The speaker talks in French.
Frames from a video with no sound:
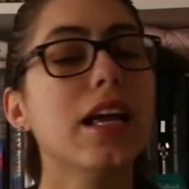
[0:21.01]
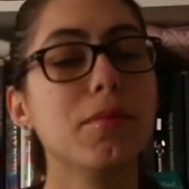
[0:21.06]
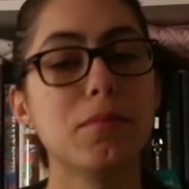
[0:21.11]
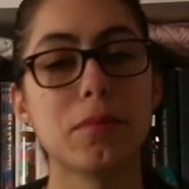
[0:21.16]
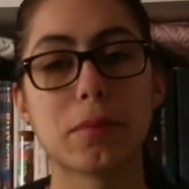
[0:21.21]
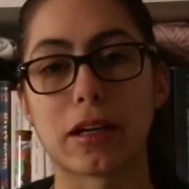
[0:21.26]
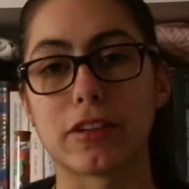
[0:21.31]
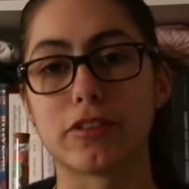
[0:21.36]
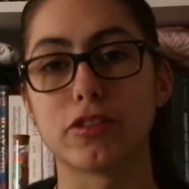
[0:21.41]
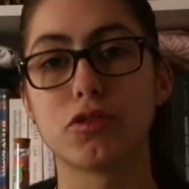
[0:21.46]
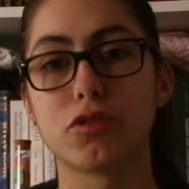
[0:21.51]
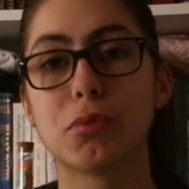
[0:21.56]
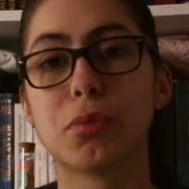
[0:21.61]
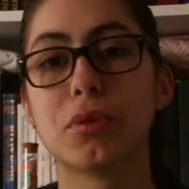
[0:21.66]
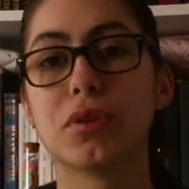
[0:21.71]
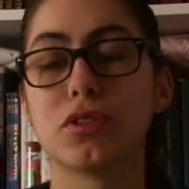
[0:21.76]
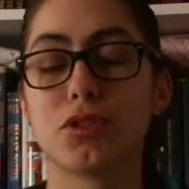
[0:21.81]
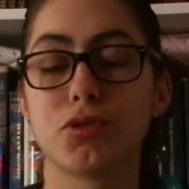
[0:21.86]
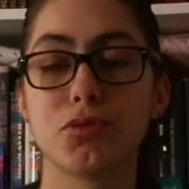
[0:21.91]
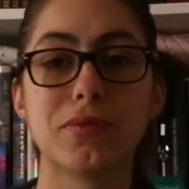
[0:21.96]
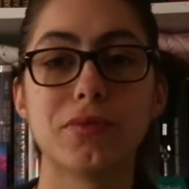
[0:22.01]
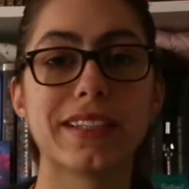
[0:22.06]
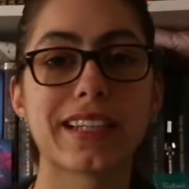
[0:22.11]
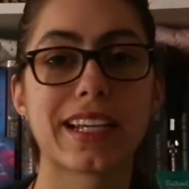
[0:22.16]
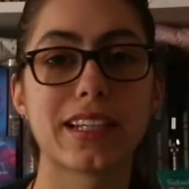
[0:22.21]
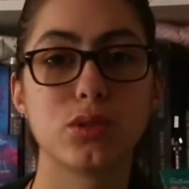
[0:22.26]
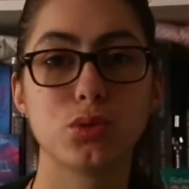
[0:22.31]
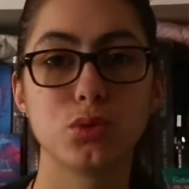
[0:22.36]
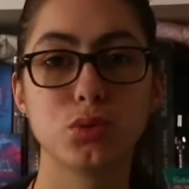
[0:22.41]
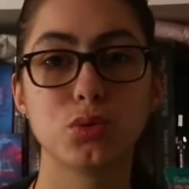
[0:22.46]
Mais bref, je vous,
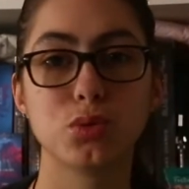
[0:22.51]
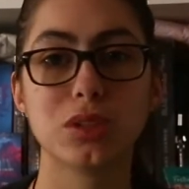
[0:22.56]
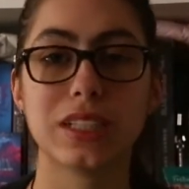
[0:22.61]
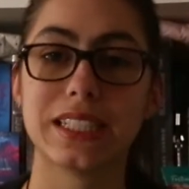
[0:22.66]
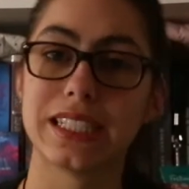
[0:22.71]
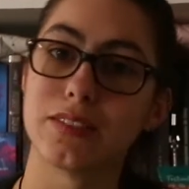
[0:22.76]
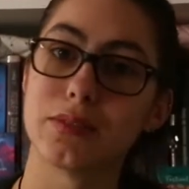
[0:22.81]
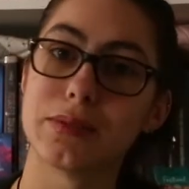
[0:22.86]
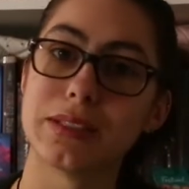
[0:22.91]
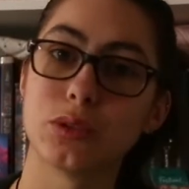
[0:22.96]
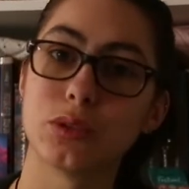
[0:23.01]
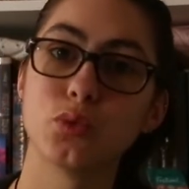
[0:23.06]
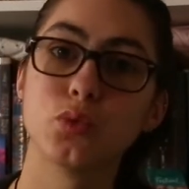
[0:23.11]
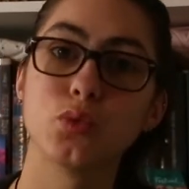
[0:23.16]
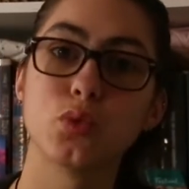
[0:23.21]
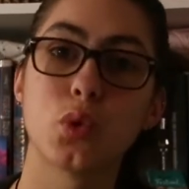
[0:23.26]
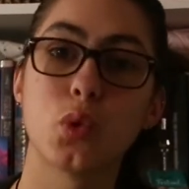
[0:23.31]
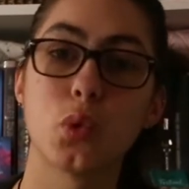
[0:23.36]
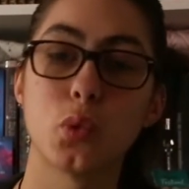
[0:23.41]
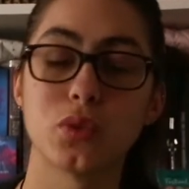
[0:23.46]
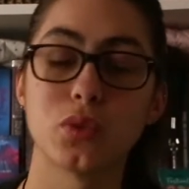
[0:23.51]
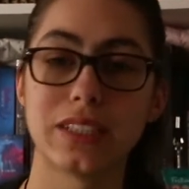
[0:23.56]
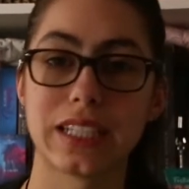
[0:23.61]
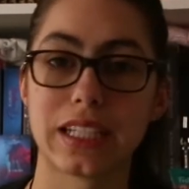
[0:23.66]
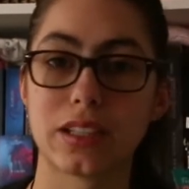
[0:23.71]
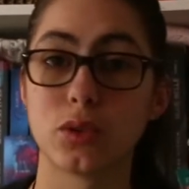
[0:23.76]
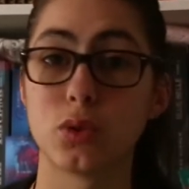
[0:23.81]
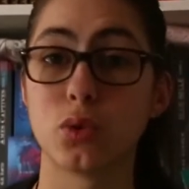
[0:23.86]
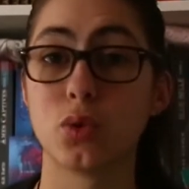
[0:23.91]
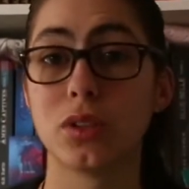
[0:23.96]
mettrai toutes les informations
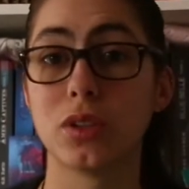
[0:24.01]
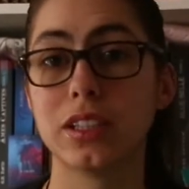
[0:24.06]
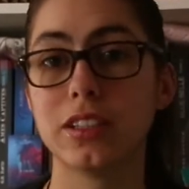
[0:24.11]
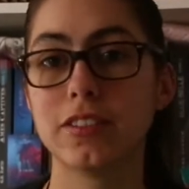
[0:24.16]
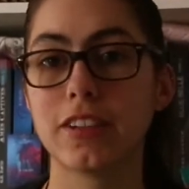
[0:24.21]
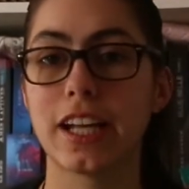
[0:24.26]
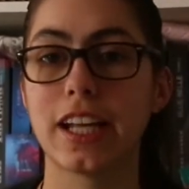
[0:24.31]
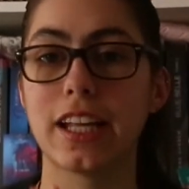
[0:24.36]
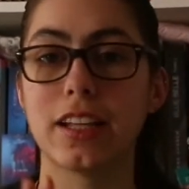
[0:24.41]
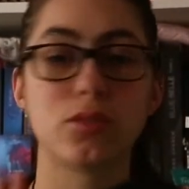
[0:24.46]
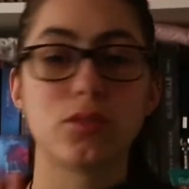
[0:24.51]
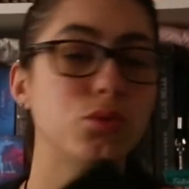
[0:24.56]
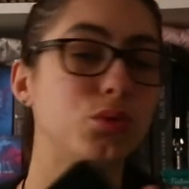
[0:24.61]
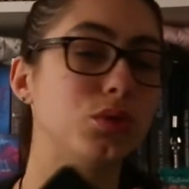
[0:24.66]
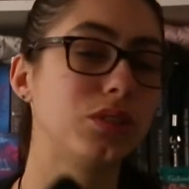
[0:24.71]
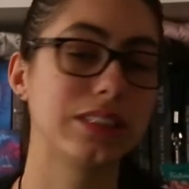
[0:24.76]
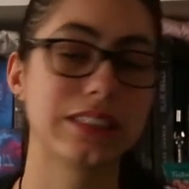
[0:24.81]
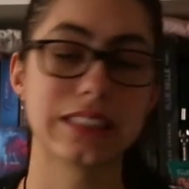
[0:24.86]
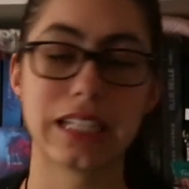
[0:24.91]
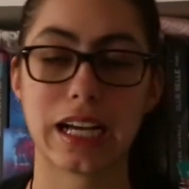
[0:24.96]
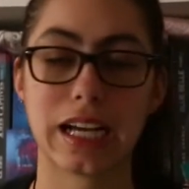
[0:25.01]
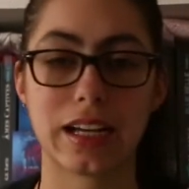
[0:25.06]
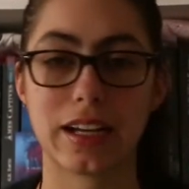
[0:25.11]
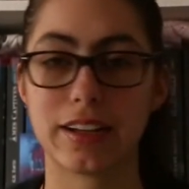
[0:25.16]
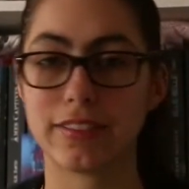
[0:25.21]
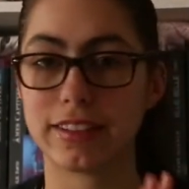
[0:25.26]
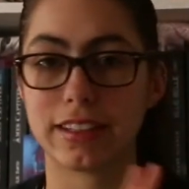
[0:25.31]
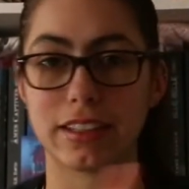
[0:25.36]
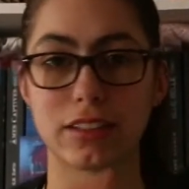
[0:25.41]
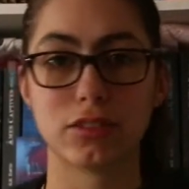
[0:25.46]
concernant le livre et tout ça,
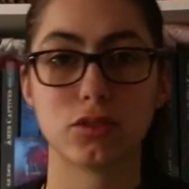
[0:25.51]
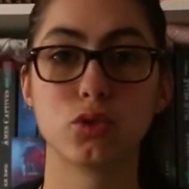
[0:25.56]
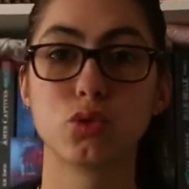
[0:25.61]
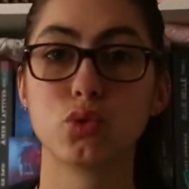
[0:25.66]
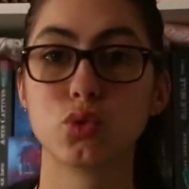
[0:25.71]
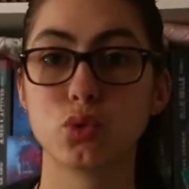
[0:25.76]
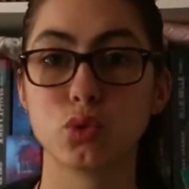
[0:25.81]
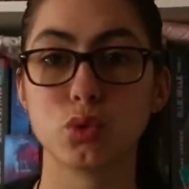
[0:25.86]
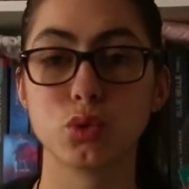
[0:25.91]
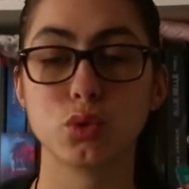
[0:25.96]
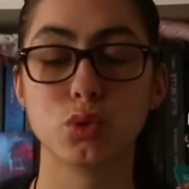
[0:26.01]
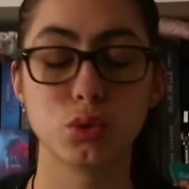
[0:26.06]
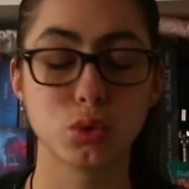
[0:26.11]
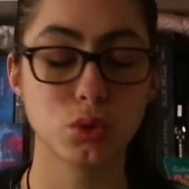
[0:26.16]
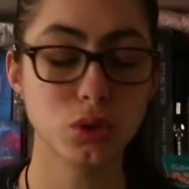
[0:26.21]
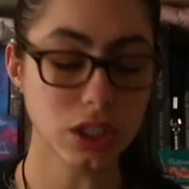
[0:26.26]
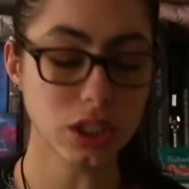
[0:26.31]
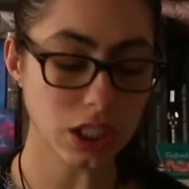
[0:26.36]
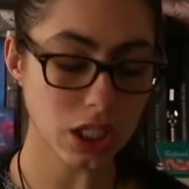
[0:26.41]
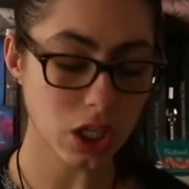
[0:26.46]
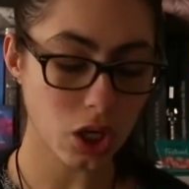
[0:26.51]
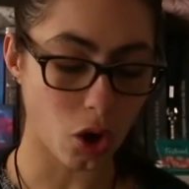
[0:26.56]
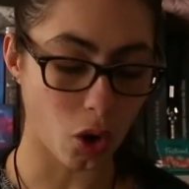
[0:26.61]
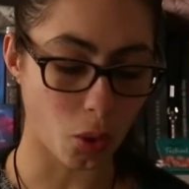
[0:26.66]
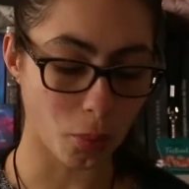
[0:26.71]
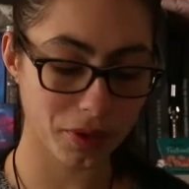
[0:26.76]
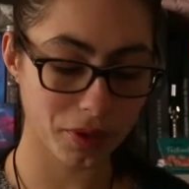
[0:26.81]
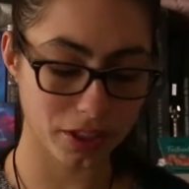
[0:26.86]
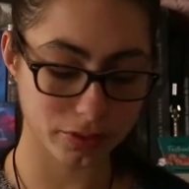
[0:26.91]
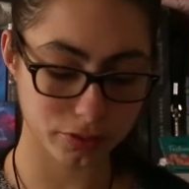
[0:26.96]
tout tout tout En
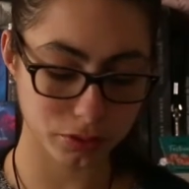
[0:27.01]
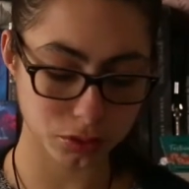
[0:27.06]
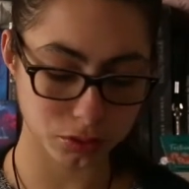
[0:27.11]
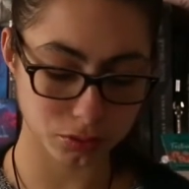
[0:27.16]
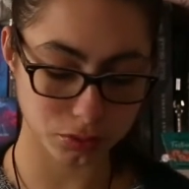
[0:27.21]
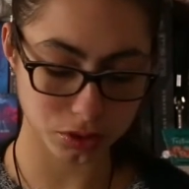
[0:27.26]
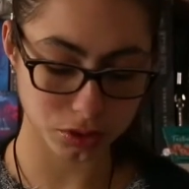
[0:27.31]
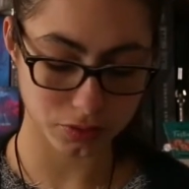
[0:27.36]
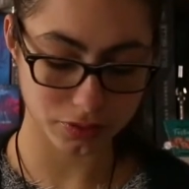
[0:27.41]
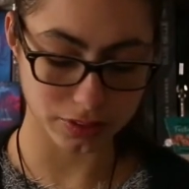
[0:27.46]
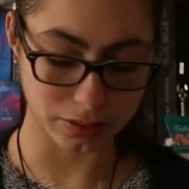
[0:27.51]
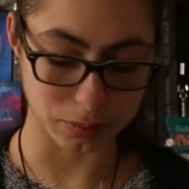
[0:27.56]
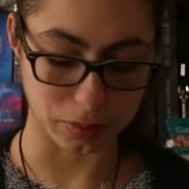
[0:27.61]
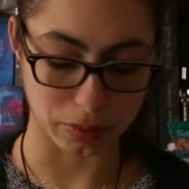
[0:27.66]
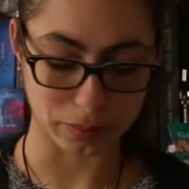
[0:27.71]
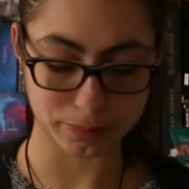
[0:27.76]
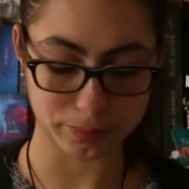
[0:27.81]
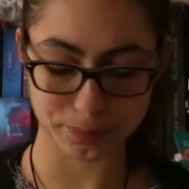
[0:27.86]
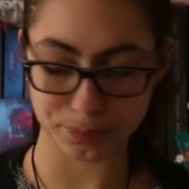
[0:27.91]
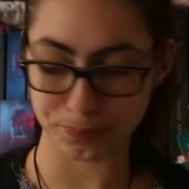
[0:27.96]
barre d'infos, ne vous en faites pas.